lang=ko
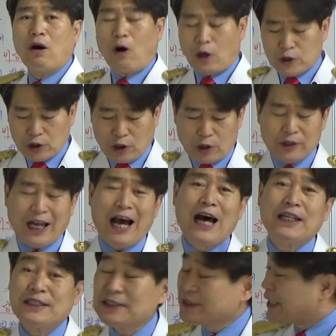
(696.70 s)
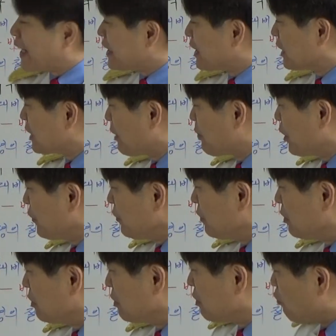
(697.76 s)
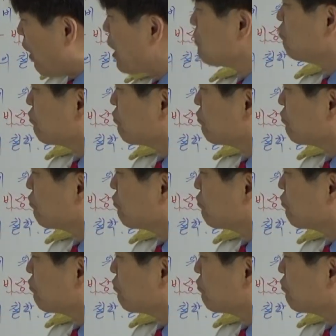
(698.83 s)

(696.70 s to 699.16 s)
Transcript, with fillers: 어떤 한 계기가 되면 확